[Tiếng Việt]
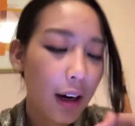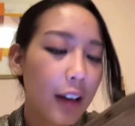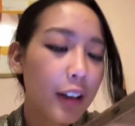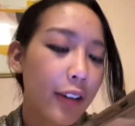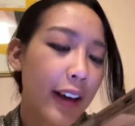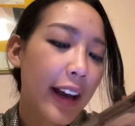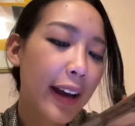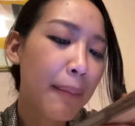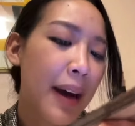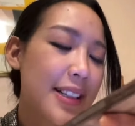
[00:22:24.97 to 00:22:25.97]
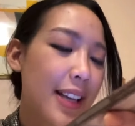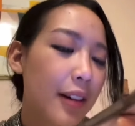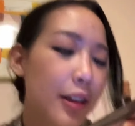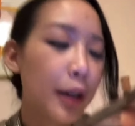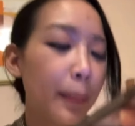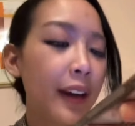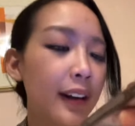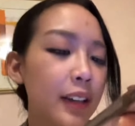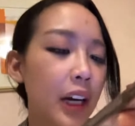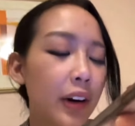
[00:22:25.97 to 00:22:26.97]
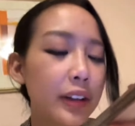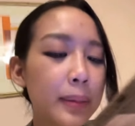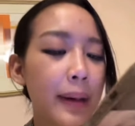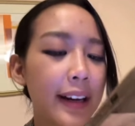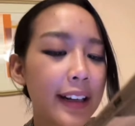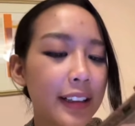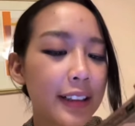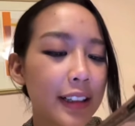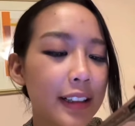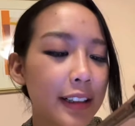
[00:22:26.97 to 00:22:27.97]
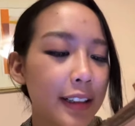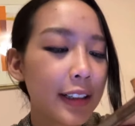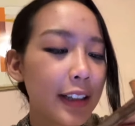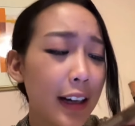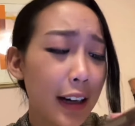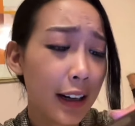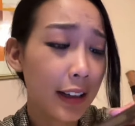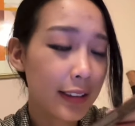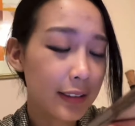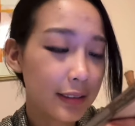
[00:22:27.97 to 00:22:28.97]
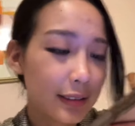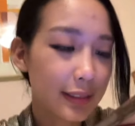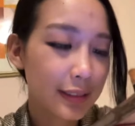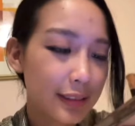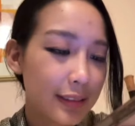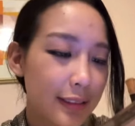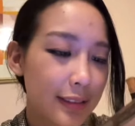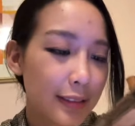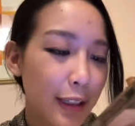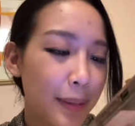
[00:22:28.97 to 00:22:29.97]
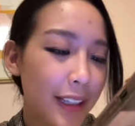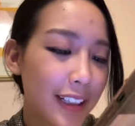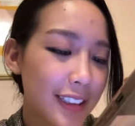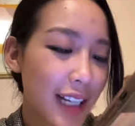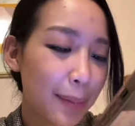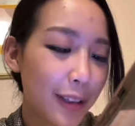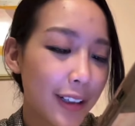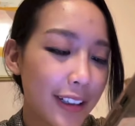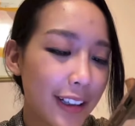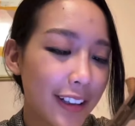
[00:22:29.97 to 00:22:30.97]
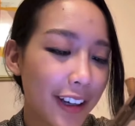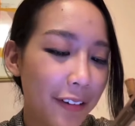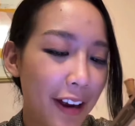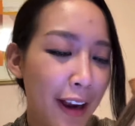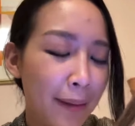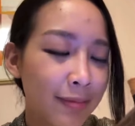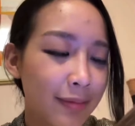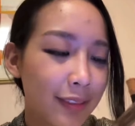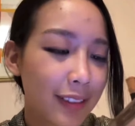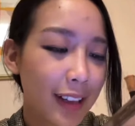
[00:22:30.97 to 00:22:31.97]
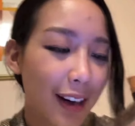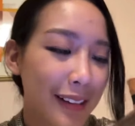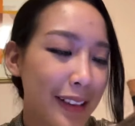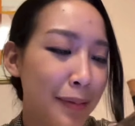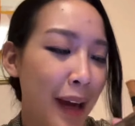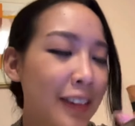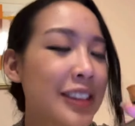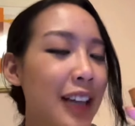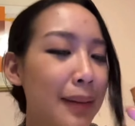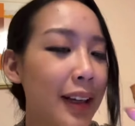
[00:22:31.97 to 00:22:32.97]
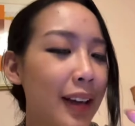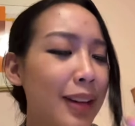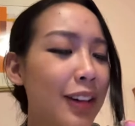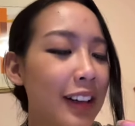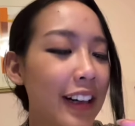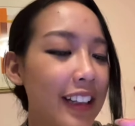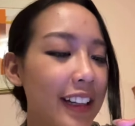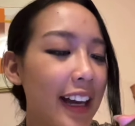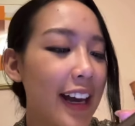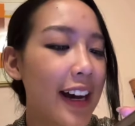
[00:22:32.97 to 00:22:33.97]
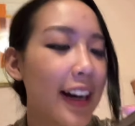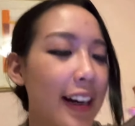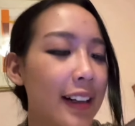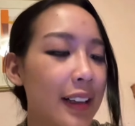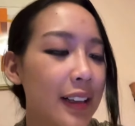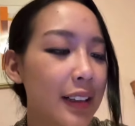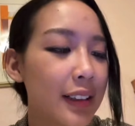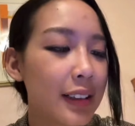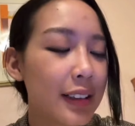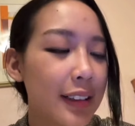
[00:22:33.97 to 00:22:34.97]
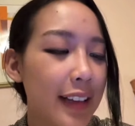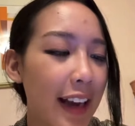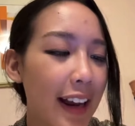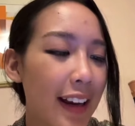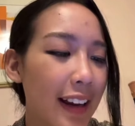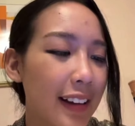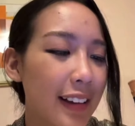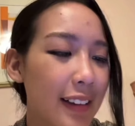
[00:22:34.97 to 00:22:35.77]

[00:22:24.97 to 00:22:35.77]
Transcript: ừ ok mai sáu gửi me thức rồi nhưng mà để từ từ uh, nếu mà chị thức sớm được thì chị kêu em còn nếu mà em thức sớm thì em kêu ngược lại chị nha nha